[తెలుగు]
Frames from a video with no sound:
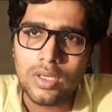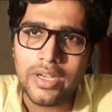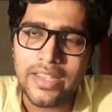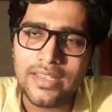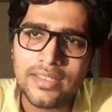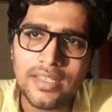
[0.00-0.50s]

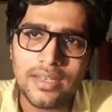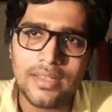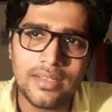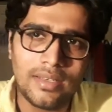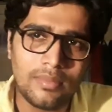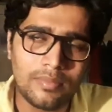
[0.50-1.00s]
డైజెషన్
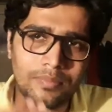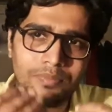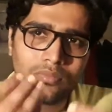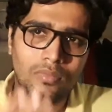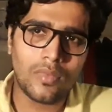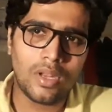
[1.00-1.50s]
అనేది
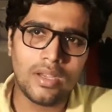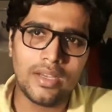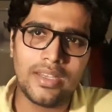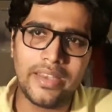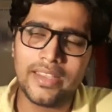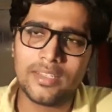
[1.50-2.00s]

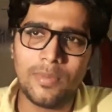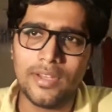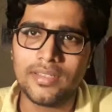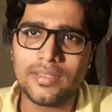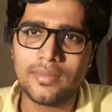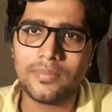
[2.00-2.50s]
ఇట్ టేక్స్
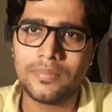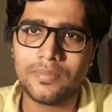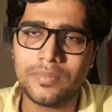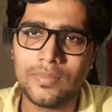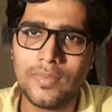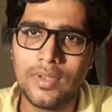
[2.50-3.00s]
ప్లేస్
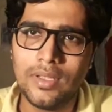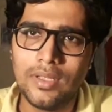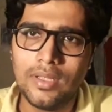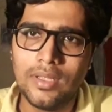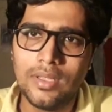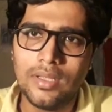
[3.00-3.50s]

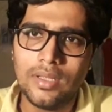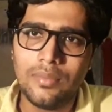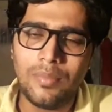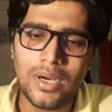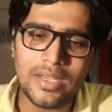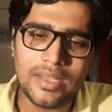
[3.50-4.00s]

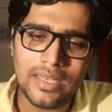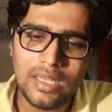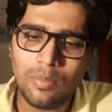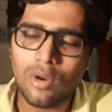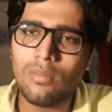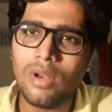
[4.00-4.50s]
బట్ ఈ
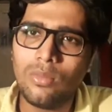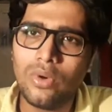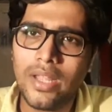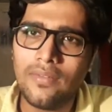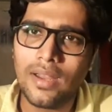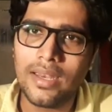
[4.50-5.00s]
ప్రాబ్లం
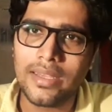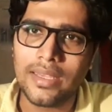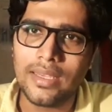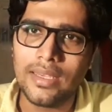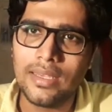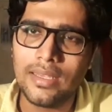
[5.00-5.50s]
ఉండే
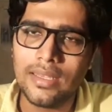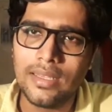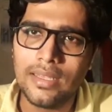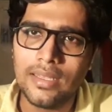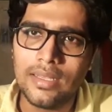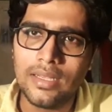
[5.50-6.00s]
వాళ్ళకి
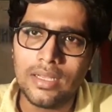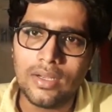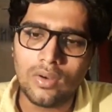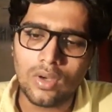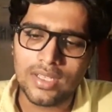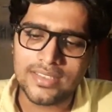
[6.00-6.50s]
ఒక